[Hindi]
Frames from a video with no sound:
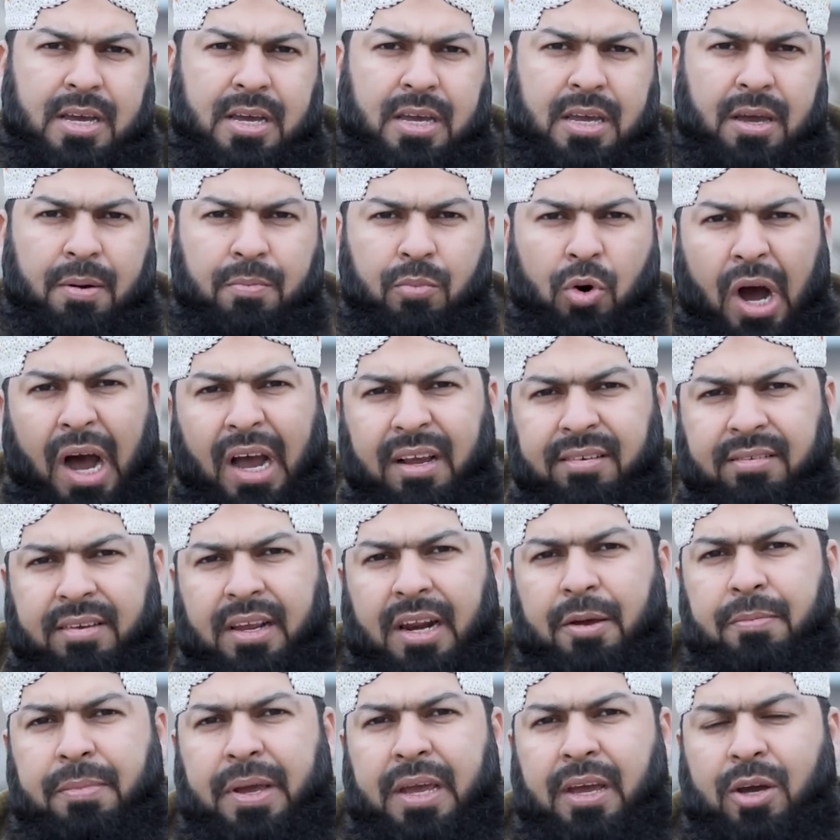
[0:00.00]
कि
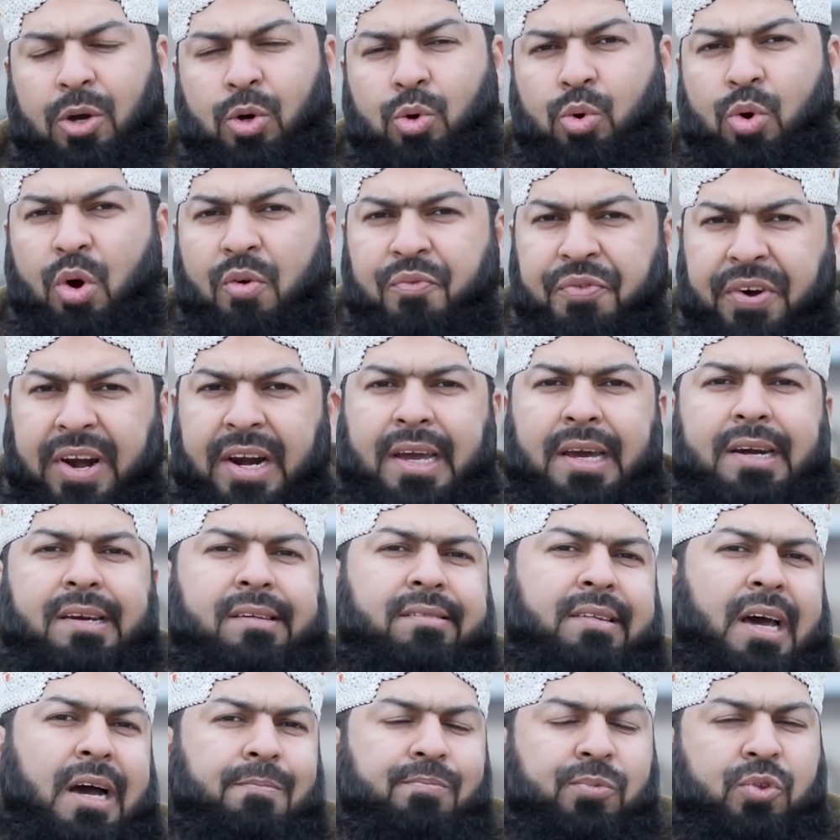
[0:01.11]
माशरे में कुफर का
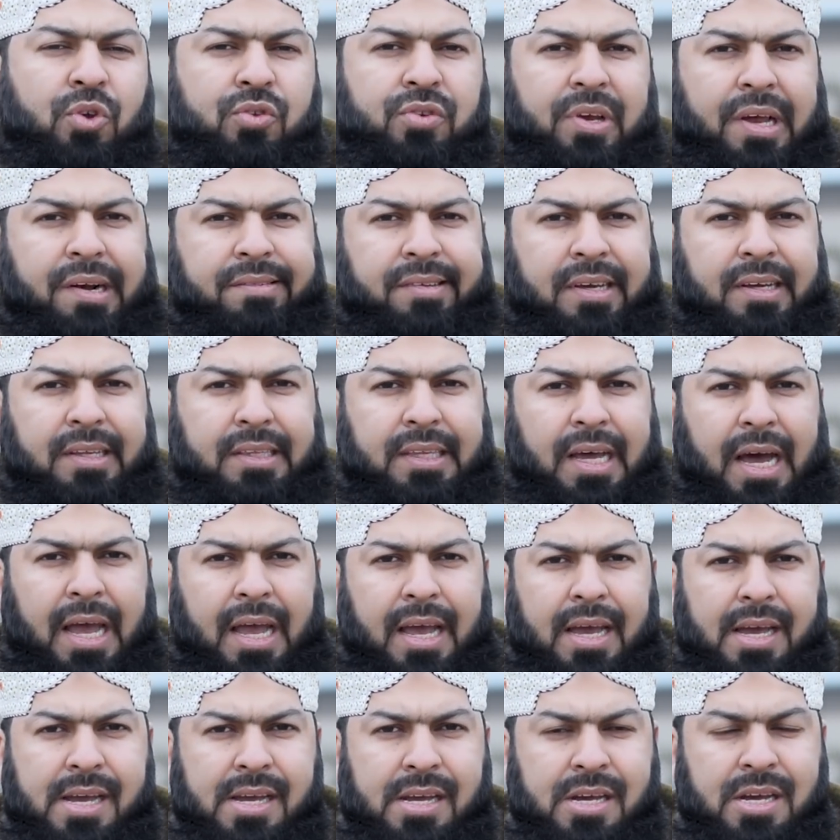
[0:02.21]
निज़ाम तो चल सकता
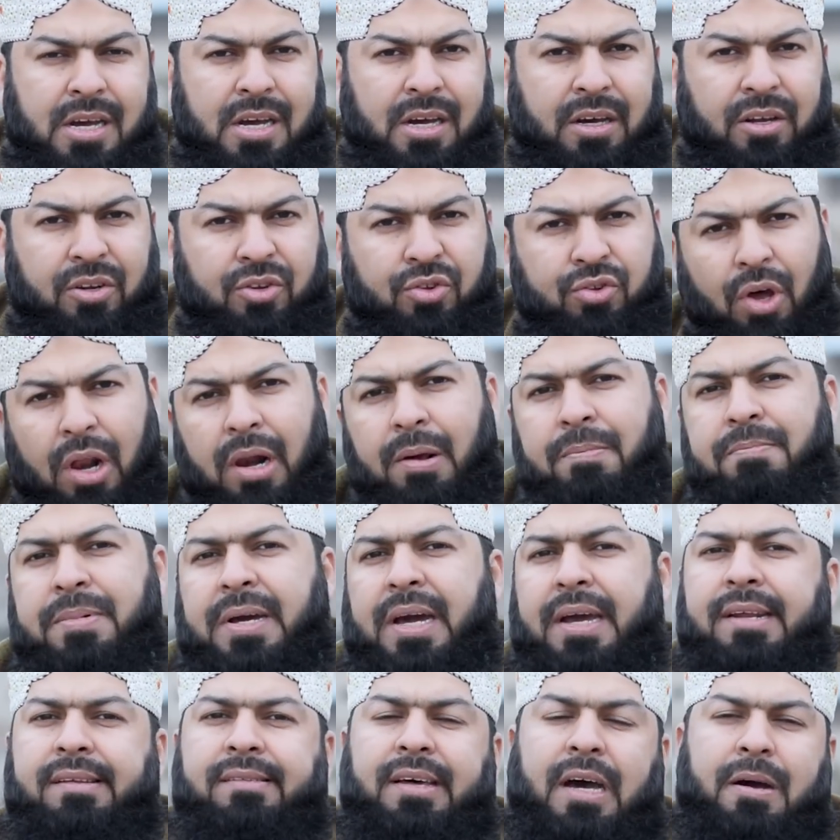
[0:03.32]
है जुल्म
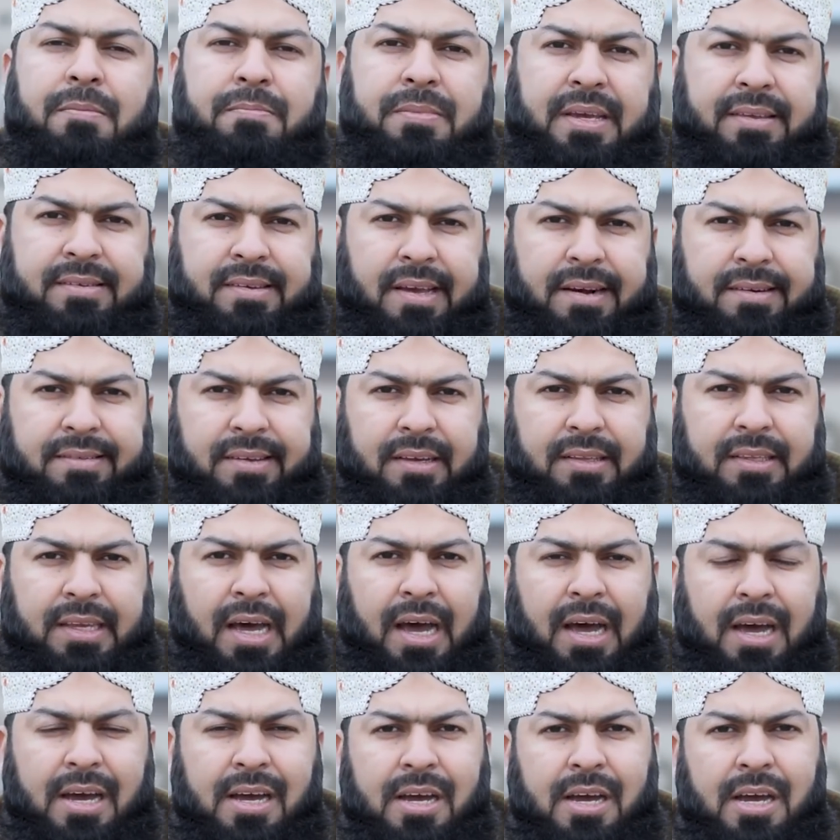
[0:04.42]
का निज़ाम नहीं चल
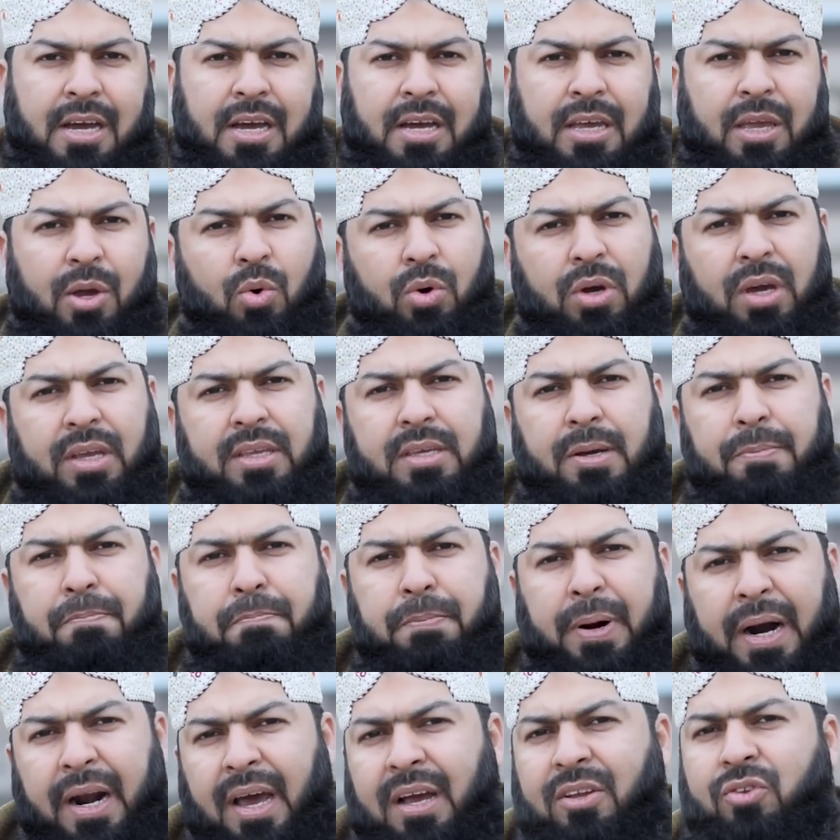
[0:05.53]
सकता क्योंकि जब
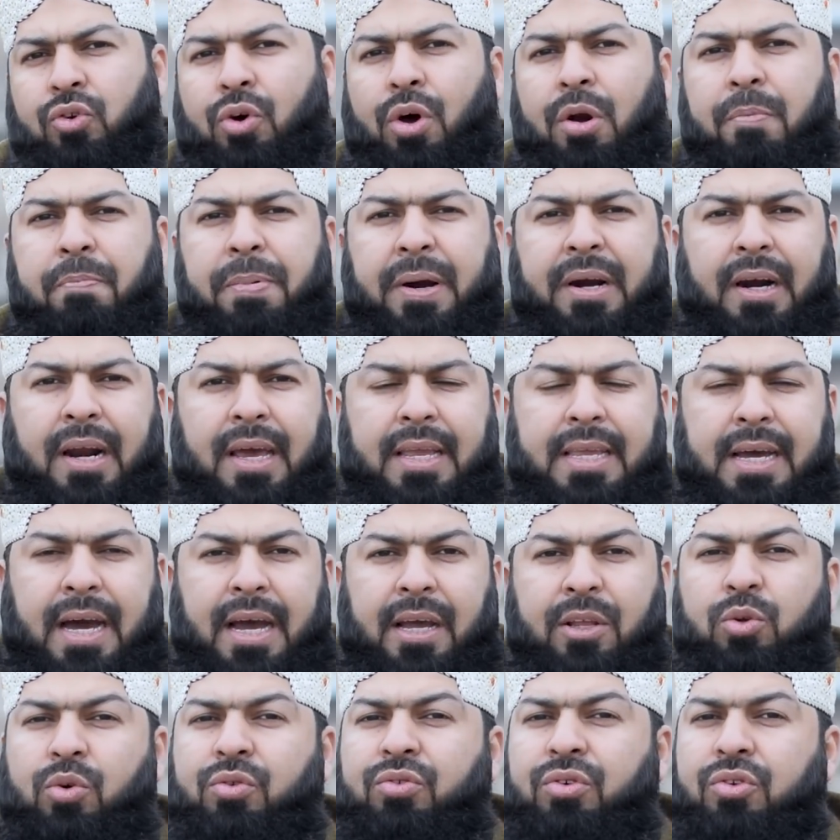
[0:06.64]
बड़ा चोर पकड़ा
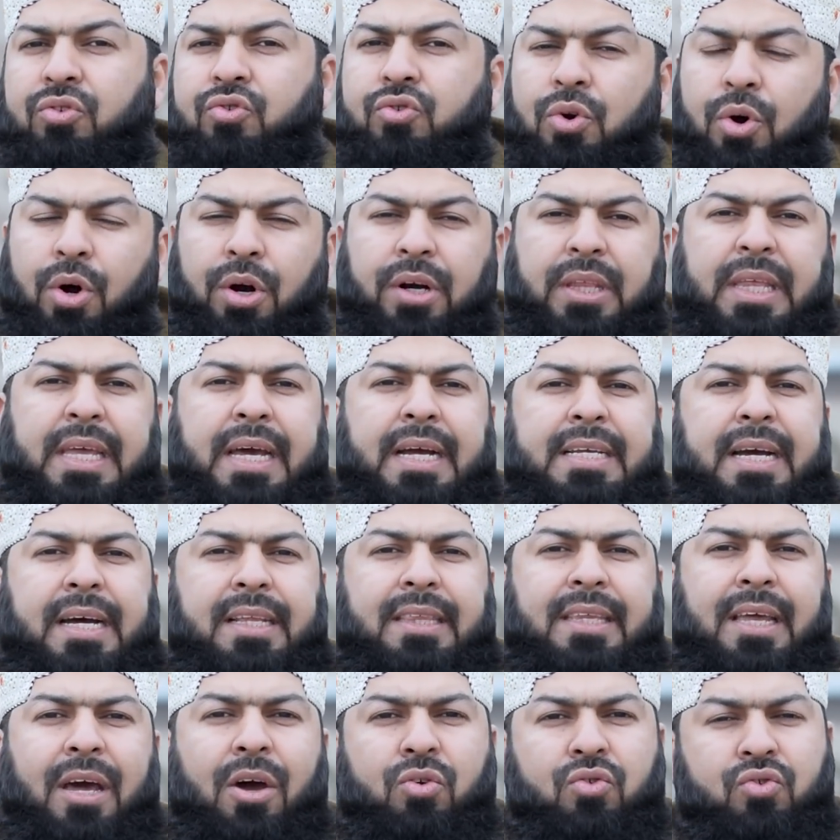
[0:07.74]
जाए तो उसे छोड़ दिया
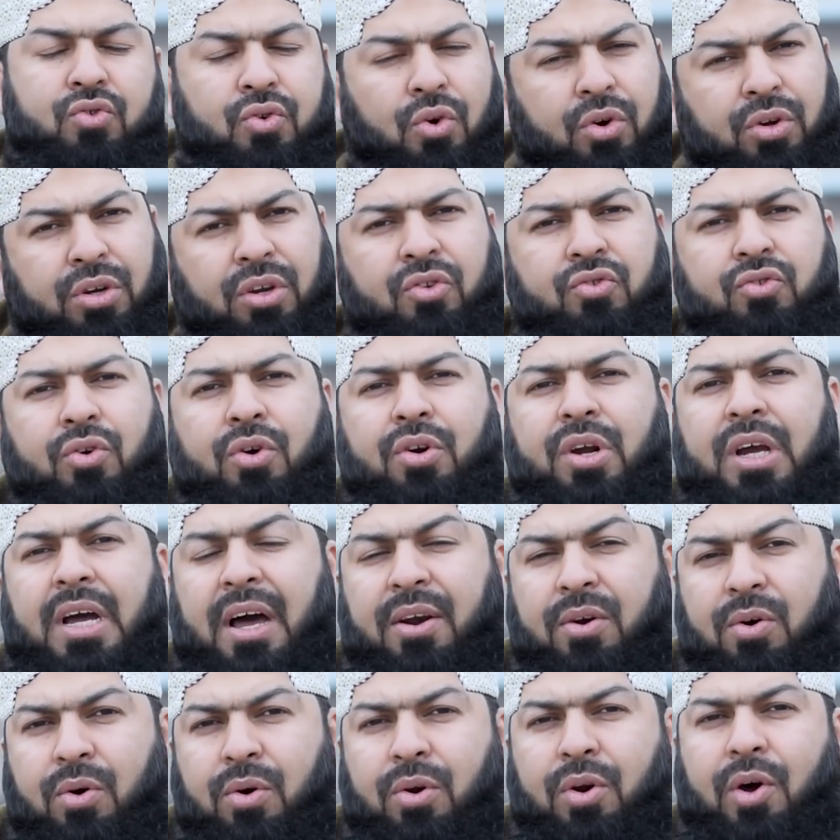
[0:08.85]
जाता है और छोटे चोर
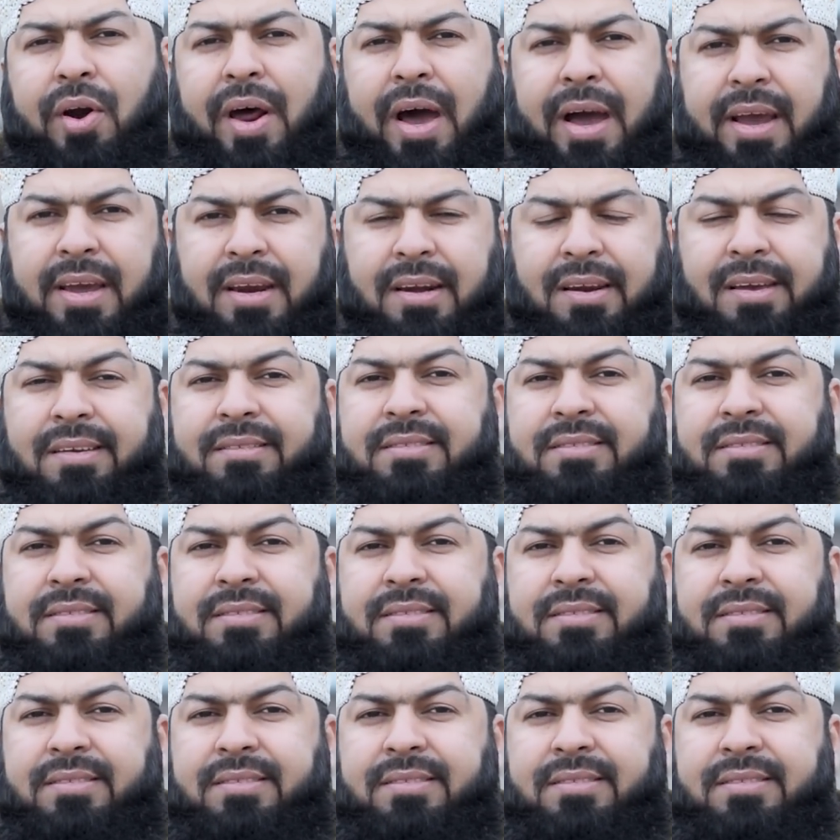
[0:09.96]
कानून और आइन के